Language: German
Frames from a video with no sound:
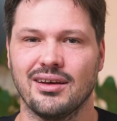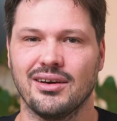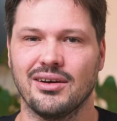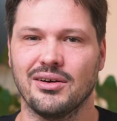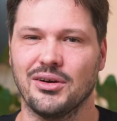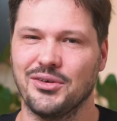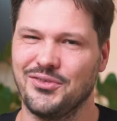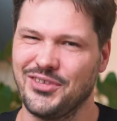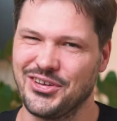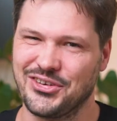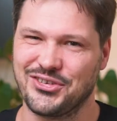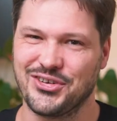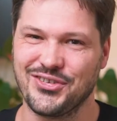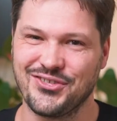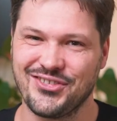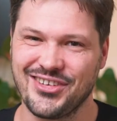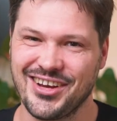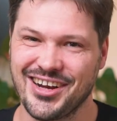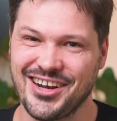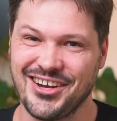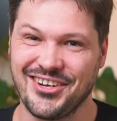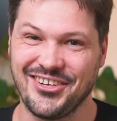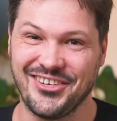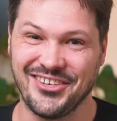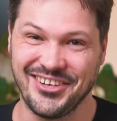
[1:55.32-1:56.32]
Und wer
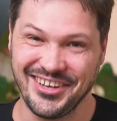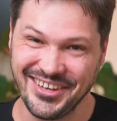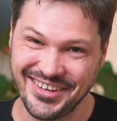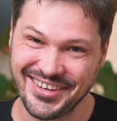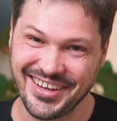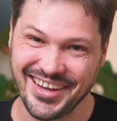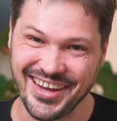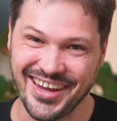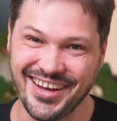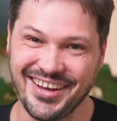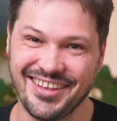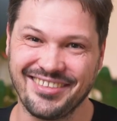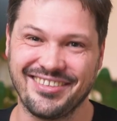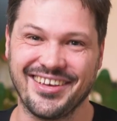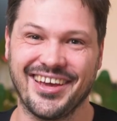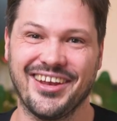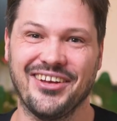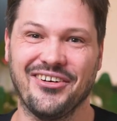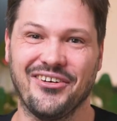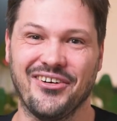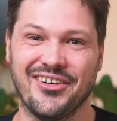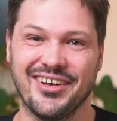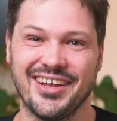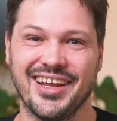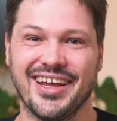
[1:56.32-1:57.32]
ShiftJugger noch nicht kennt, ist
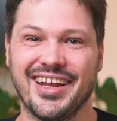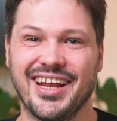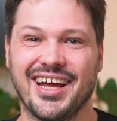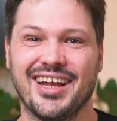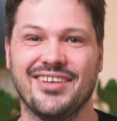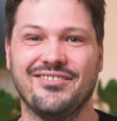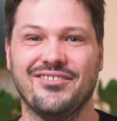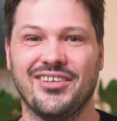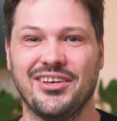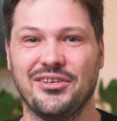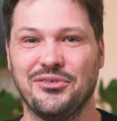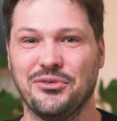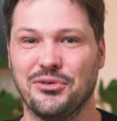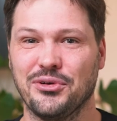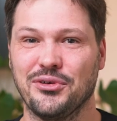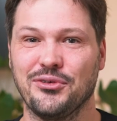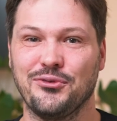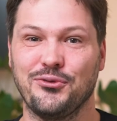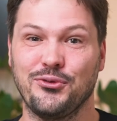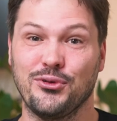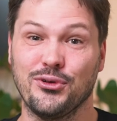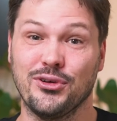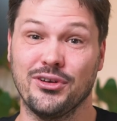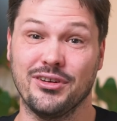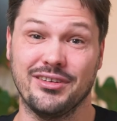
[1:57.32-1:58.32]
eine Online-Anwendung
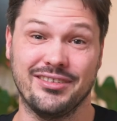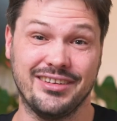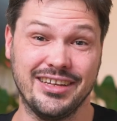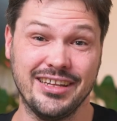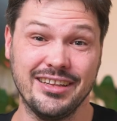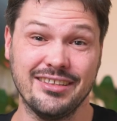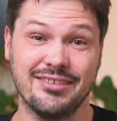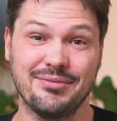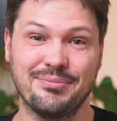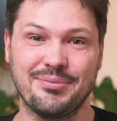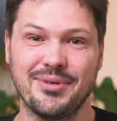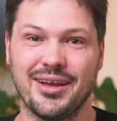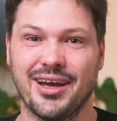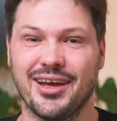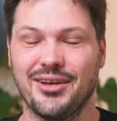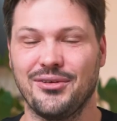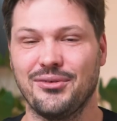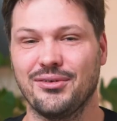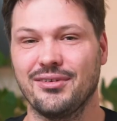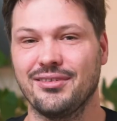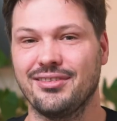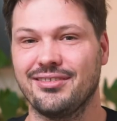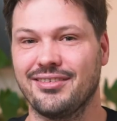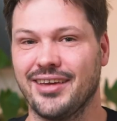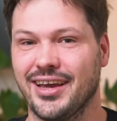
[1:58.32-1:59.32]
für
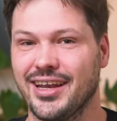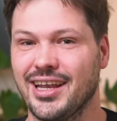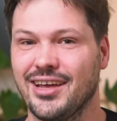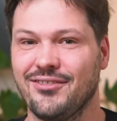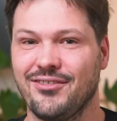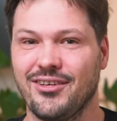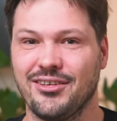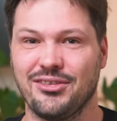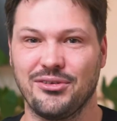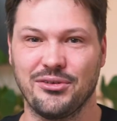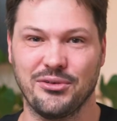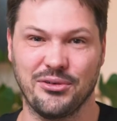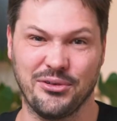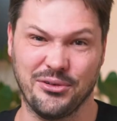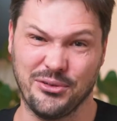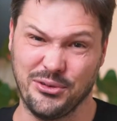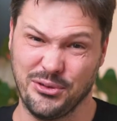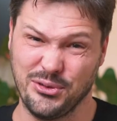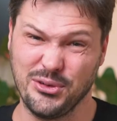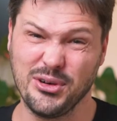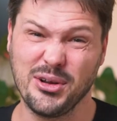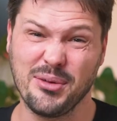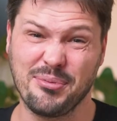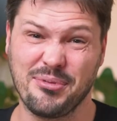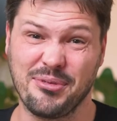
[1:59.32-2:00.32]
Dienstplanung, Zeiterfassung und
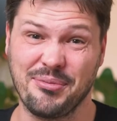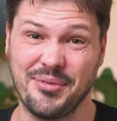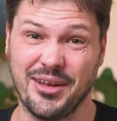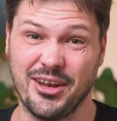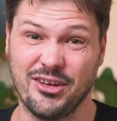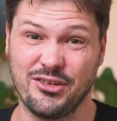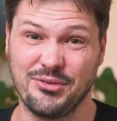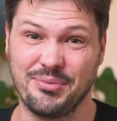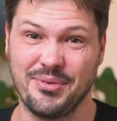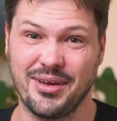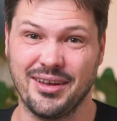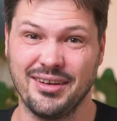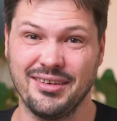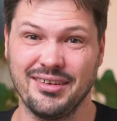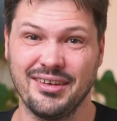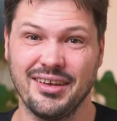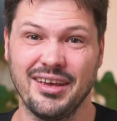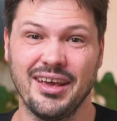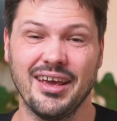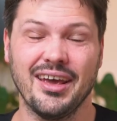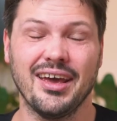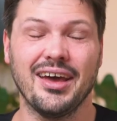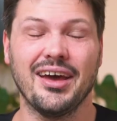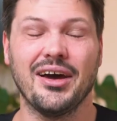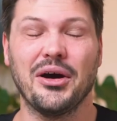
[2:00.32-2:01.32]
Urlaubsmanagement.
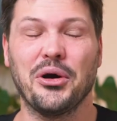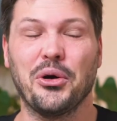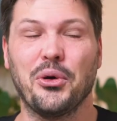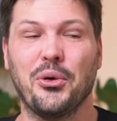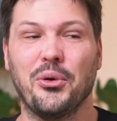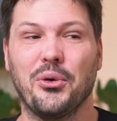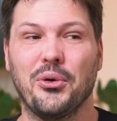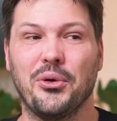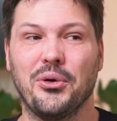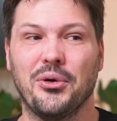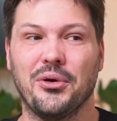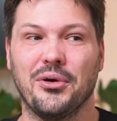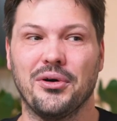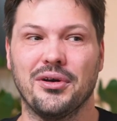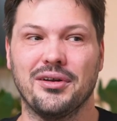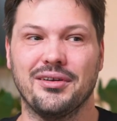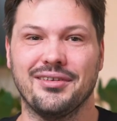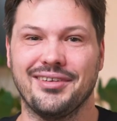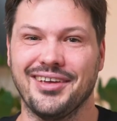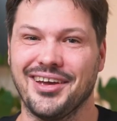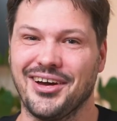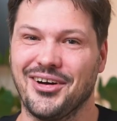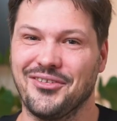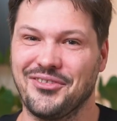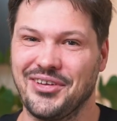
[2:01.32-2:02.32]

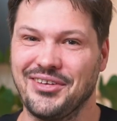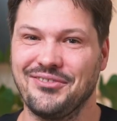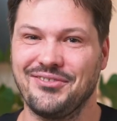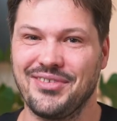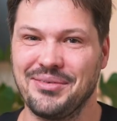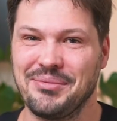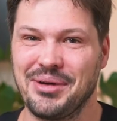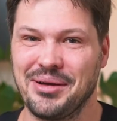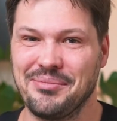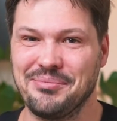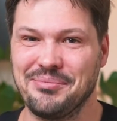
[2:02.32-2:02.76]
Und ja, auf jeden Fall mal einen